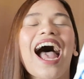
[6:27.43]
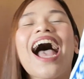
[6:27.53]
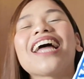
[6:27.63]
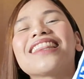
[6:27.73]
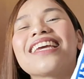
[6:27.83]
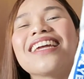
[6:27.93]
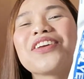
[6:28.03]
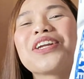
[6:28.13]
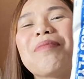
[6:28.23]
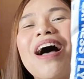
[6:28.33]
At tignan
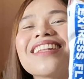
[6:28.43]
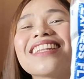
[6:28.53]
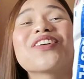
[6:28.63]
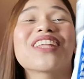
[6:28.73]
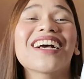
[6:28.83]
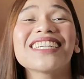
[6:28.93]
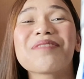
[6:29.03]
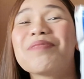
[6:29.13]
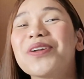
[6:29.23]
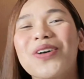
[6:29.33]
nyo naman, hindi ko talaga
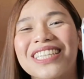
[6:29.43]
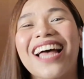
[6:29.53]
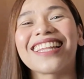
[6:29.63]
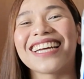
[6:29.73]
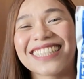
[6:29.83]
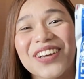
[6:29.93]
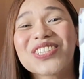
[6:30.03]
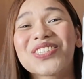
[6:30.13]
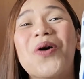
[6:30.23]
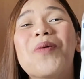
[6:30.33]
siya binuksan kasi
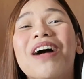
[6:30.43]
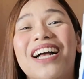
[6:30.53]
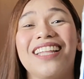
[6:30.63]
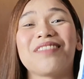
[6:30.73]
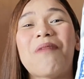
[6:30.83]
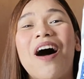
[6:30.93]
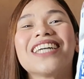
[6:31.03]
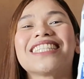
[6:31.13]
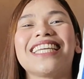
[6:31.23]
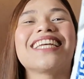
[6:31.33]
gusto kong
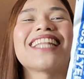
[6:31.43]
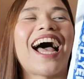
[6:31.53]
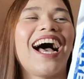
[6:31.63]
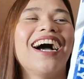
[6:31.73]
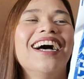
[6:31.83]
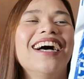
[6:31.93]
mag-unboxing ng